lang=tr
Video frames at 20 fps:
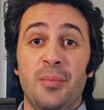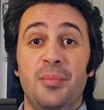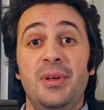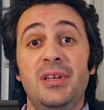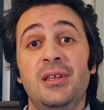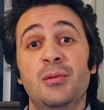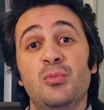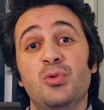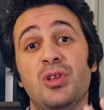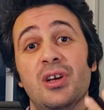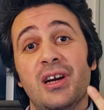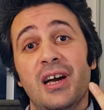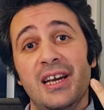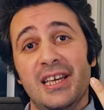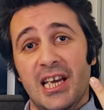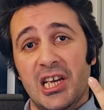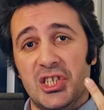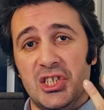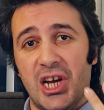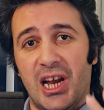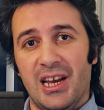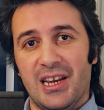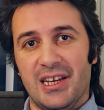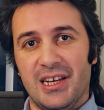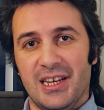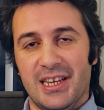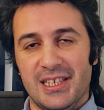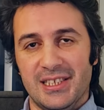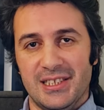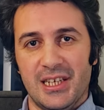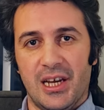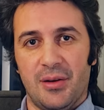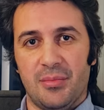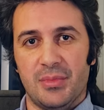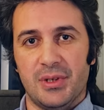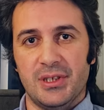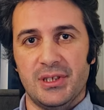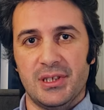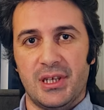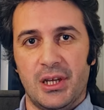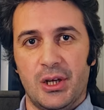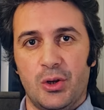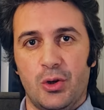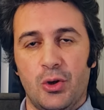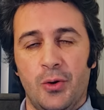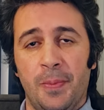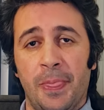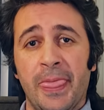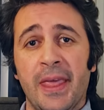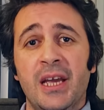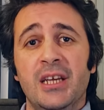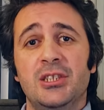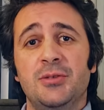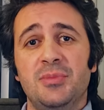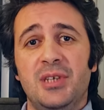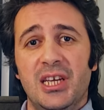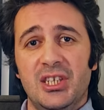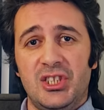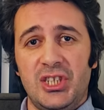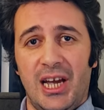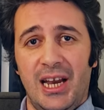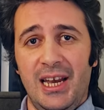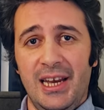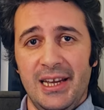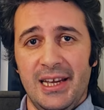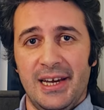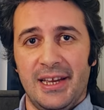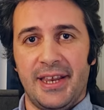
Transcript: Bir de mutlaka geçerlilik analizi yapmanız gerekiyor. Şimdi geçerlilik